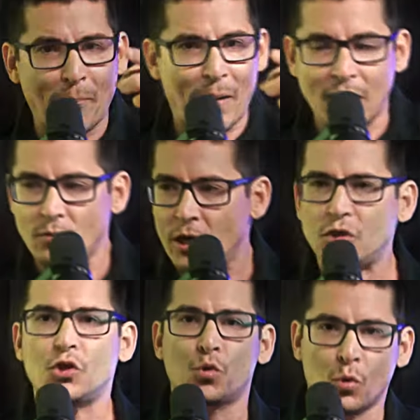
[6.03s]
pagando
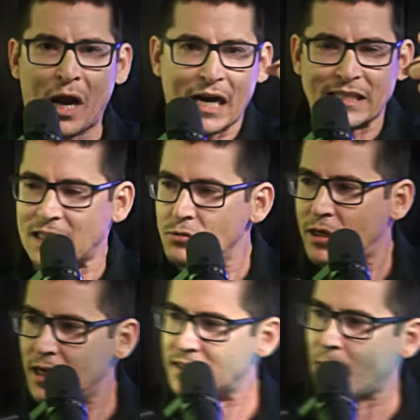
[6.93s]
kit de chuca, cagando de
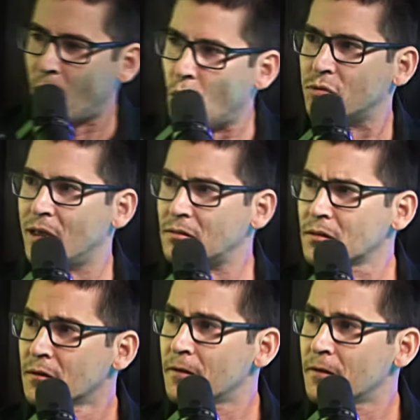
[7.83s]
criança e a não é isso?